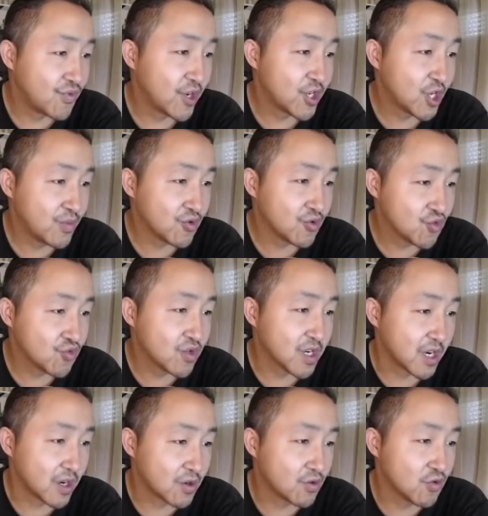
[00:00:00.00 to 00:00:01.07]
外交部驻
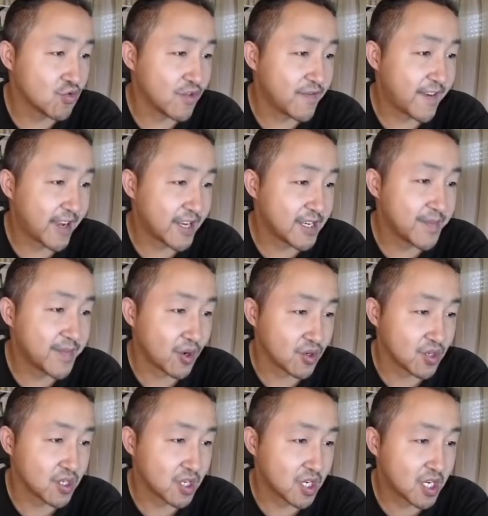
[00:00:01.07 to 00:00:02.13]
港公署发言人表示，